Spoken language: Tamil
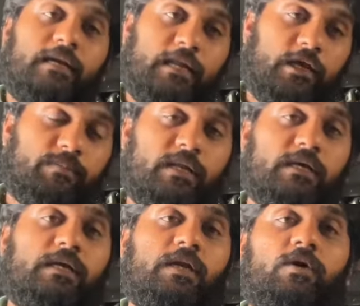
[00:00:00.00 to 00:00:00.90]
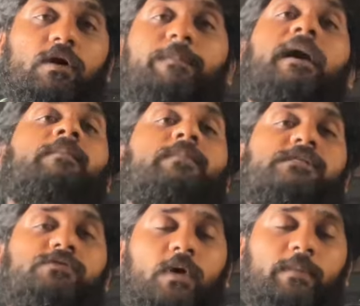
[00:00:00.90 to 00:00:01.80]
நேரம் இருக்குன்றவங்க
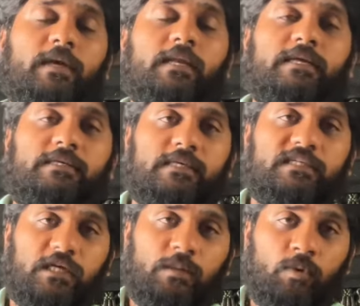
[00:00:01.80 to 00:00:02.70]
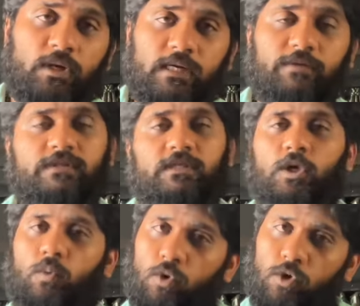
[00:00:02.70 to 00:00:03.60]
பாம்பன் சுவாமிகள் ஏற்றிய சண்முக
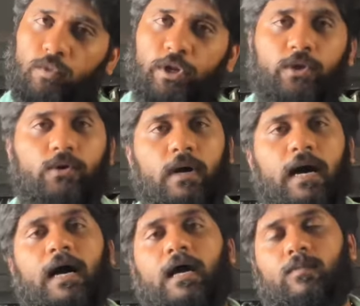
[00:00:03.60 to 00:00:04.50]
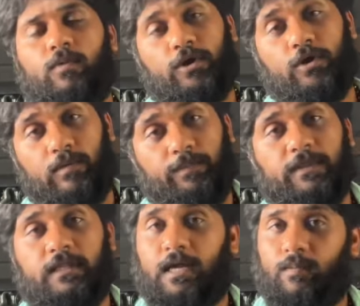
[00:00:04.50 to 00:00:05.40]
கவசத்தை ஒரு முறையோ ஆறு முறையோ
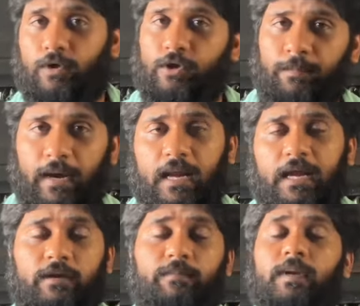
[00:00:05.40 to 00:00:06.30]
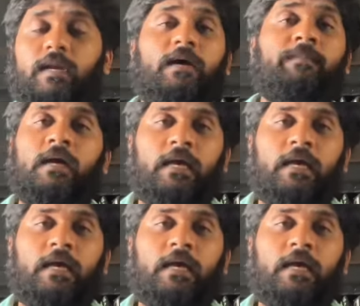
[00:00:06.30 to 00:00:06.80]
முப்பத்தாறு முறையோ பாராயணம் பண்ணலாம்